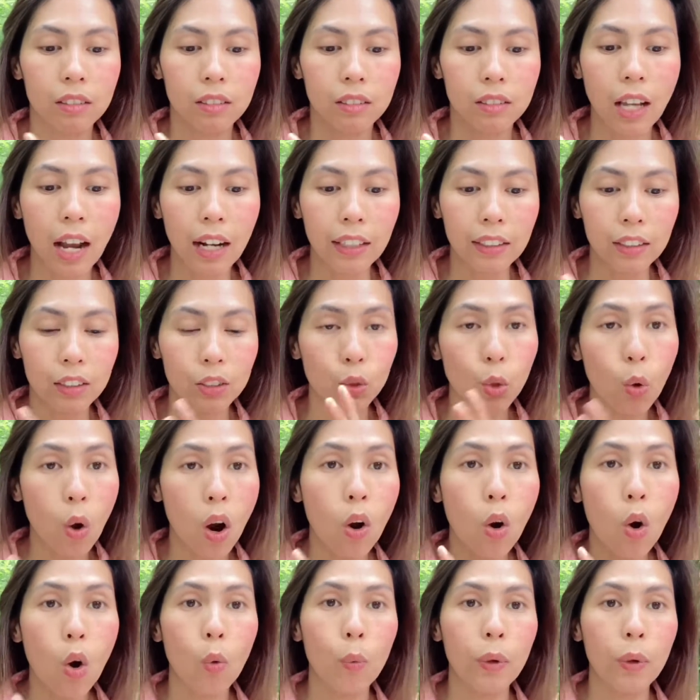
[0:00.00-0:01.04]
จากช่วง
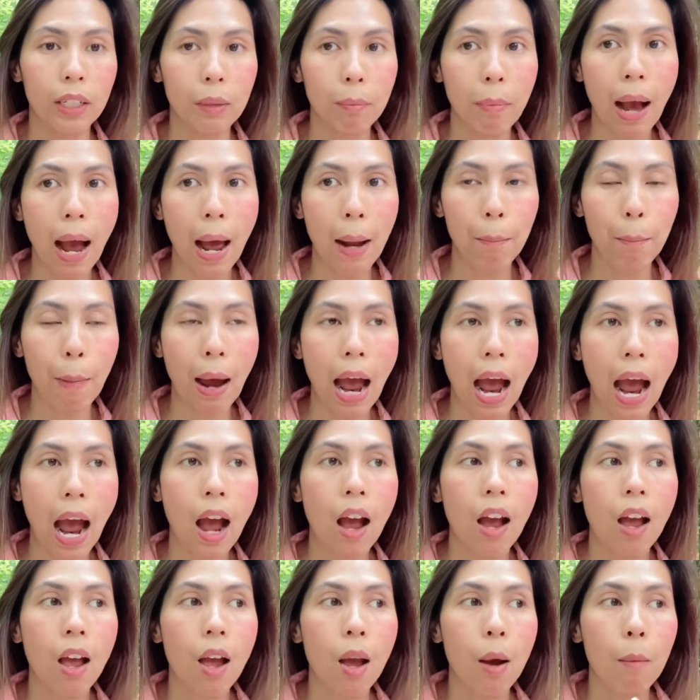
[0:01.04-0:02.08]
โควิดที่ผ่านมา
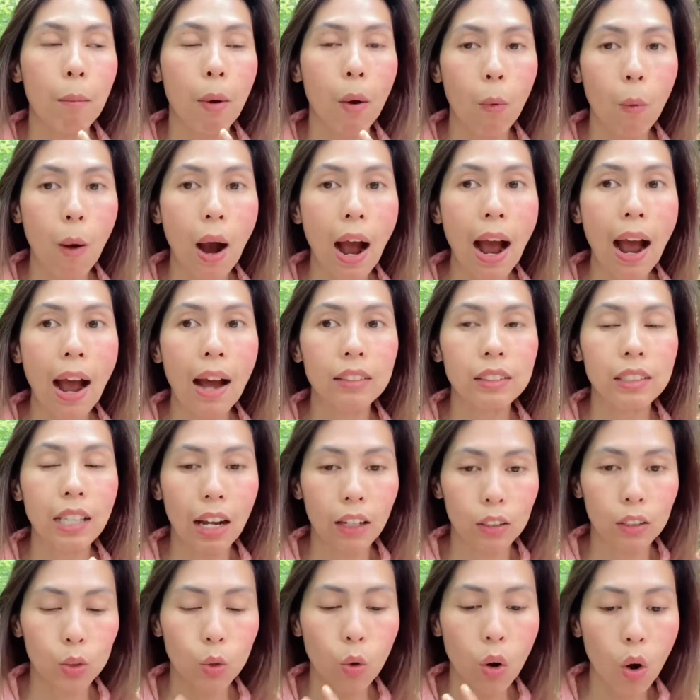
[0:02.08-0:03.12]
เพราะว่าจา
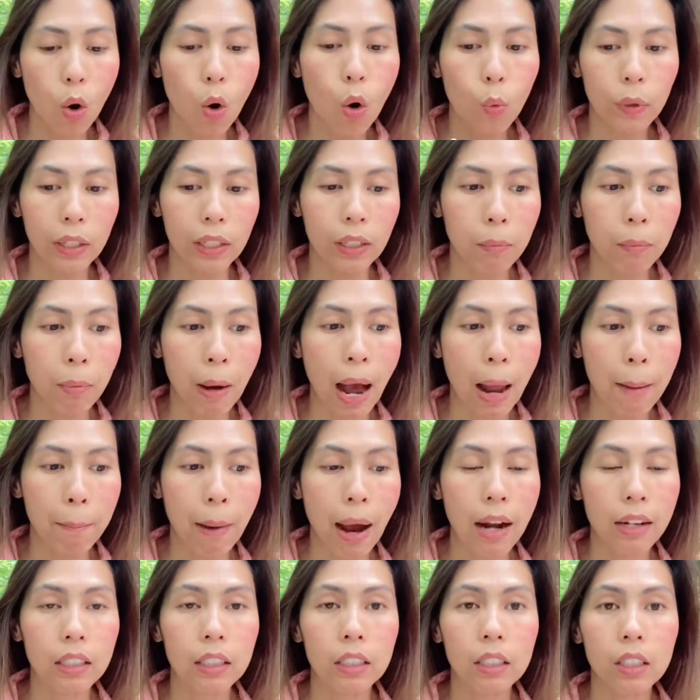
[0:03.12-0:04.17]
กช่วงโควิดที่ผ่าน
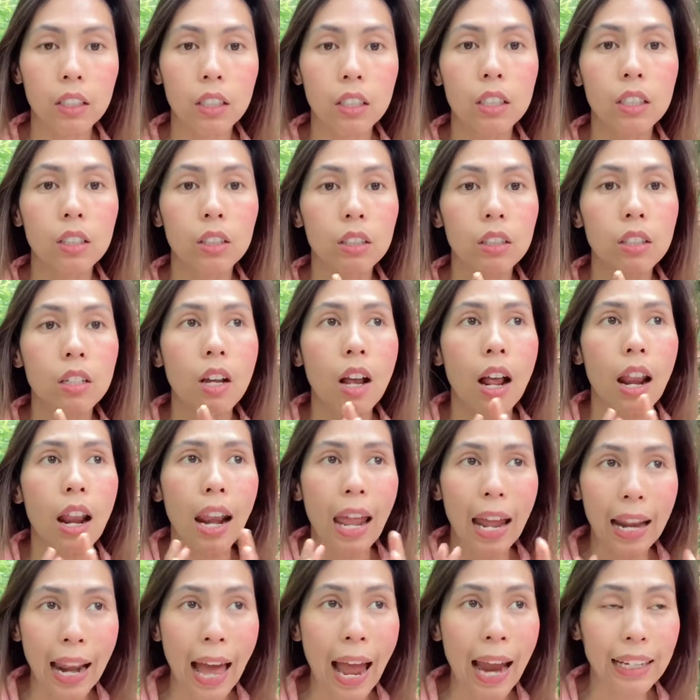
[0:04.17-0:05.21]
มานี่คือห
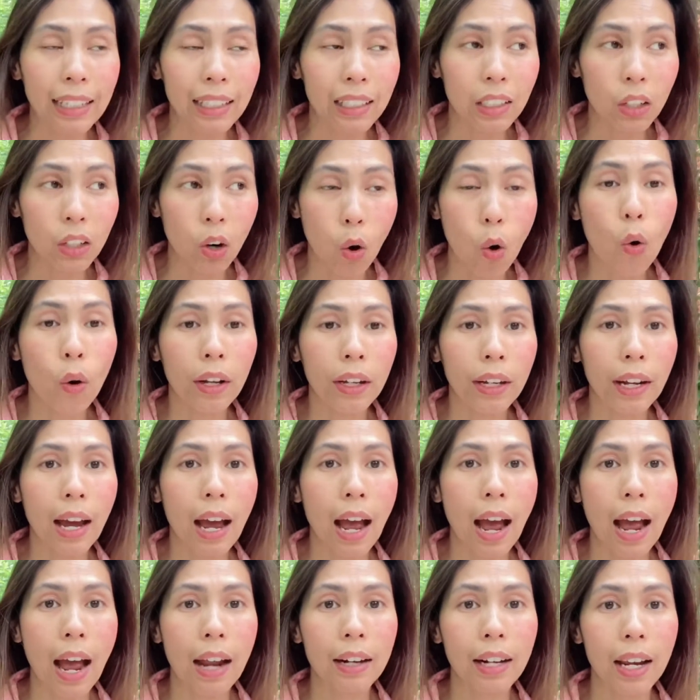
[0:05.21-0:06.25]
ลายคนนะ
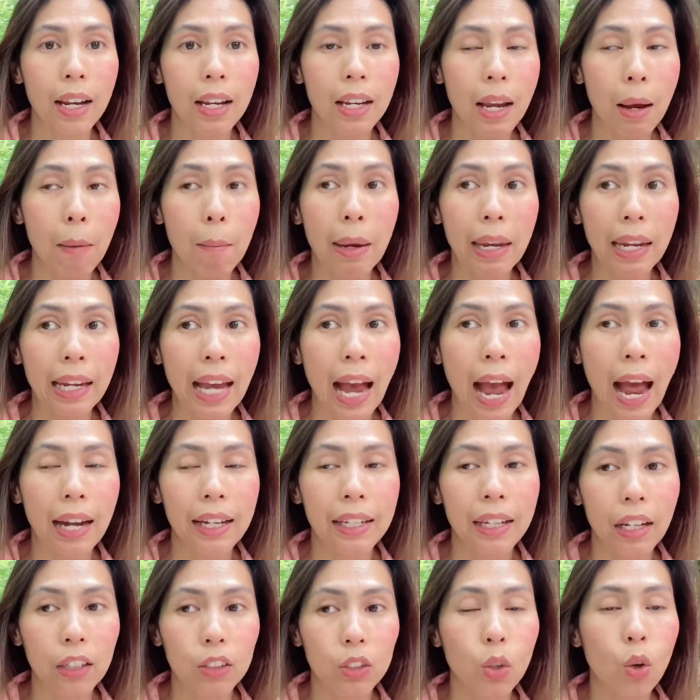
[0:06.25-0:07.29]
คะในอเมริกา
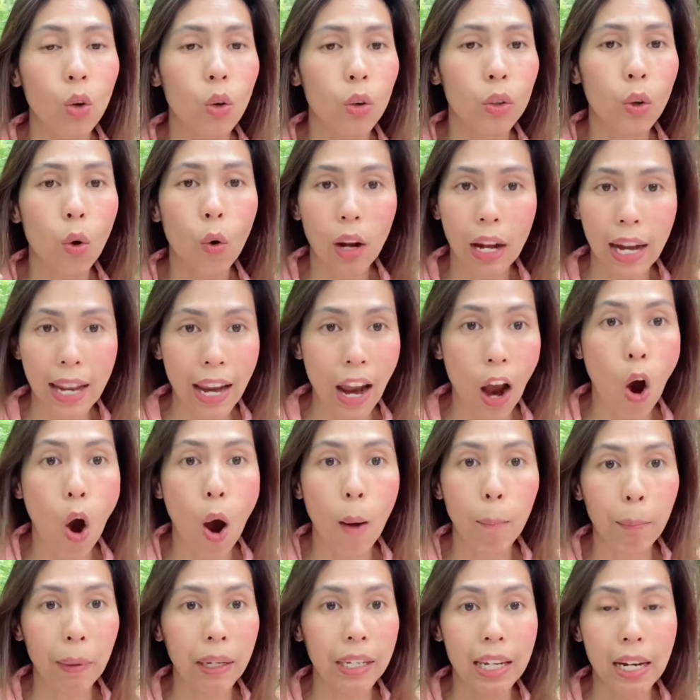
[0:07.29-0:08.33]
เนี่ยโดนเลย์ออ
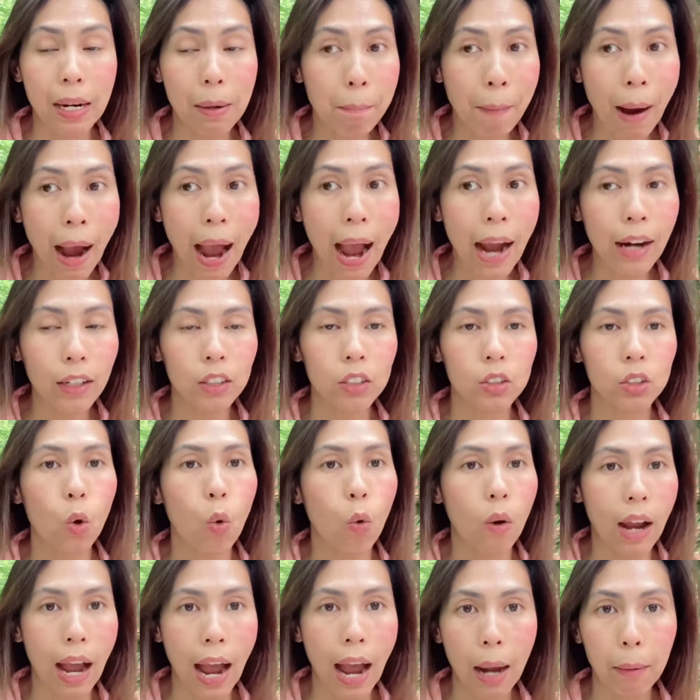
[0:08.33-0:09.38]
ฟไปเยอะมากต
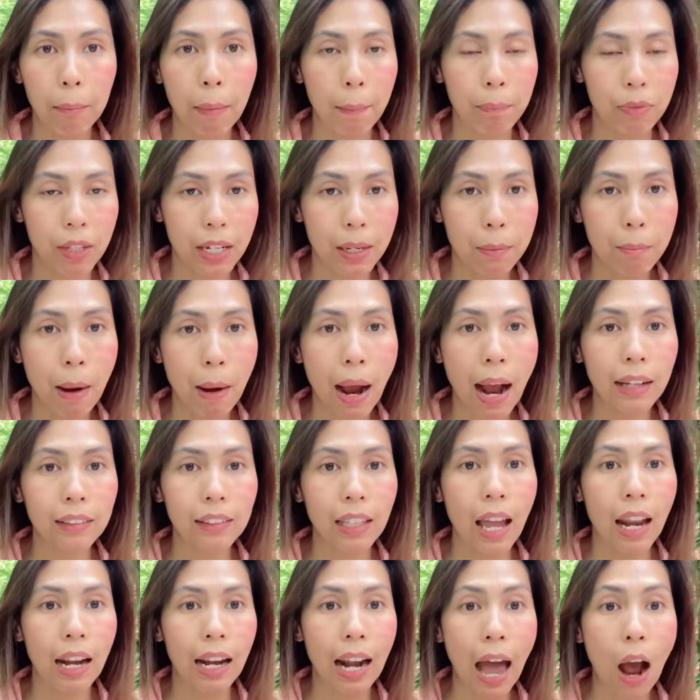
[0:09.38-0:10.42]
กงานแบบเยอะมาก
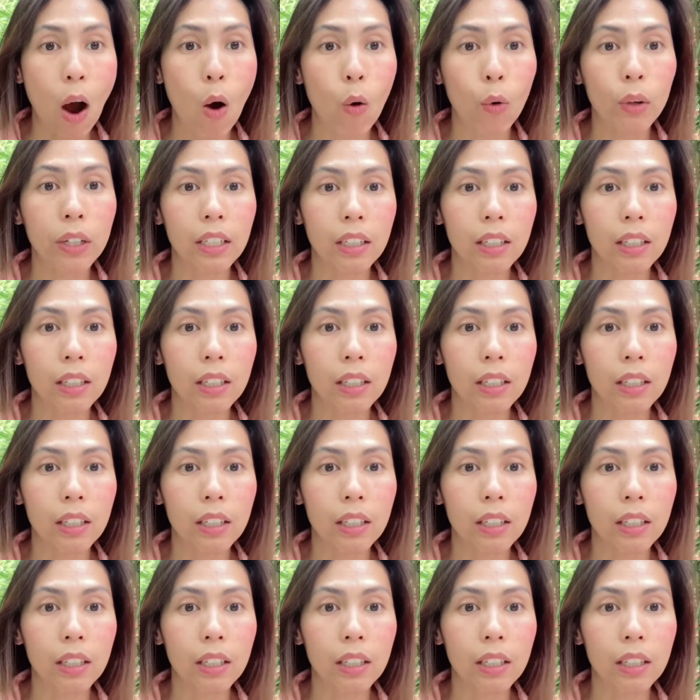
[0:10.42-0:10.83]
แต่เรานี่